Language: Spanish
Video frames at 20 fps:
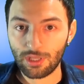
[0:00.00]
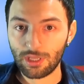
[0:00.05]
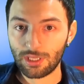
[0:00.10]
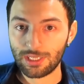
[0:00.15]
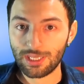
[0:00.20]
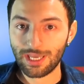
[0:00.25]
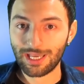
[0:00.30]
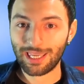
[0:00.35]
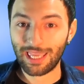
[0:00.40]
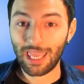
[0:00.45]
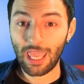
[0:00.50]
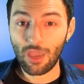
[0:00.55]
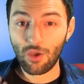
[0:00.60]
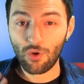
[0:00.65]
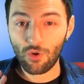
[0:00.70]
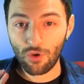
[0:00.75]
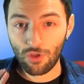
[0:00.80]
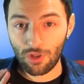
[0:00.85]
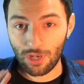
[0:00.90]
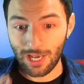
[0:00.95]
ya que
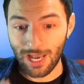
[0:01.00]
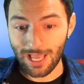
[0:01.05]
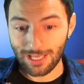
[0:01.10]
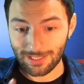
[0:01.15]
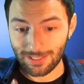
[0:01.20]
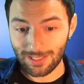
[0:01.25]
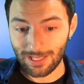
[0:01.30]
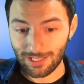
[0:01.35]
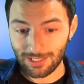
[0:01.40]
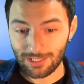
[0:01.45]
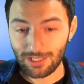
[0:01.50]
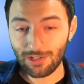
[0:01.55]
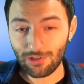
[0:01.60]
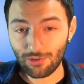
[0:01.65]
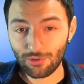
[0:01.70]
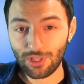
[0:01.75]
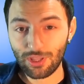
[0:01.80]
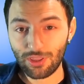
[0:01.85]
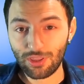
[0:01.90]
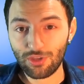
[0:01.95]
las del siglo
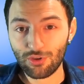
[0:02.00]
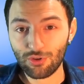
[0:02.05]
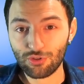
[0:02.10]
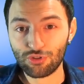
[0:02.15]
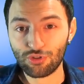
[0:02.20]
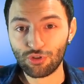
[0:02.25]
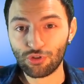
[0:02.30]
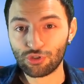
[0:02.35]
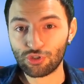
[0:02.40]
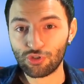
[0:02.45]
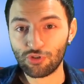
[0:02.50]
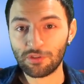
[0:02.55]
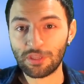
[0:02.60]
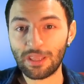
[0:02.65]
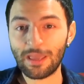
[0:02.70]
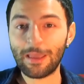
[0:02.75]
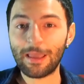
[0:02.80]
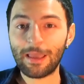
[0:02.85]
XVIII son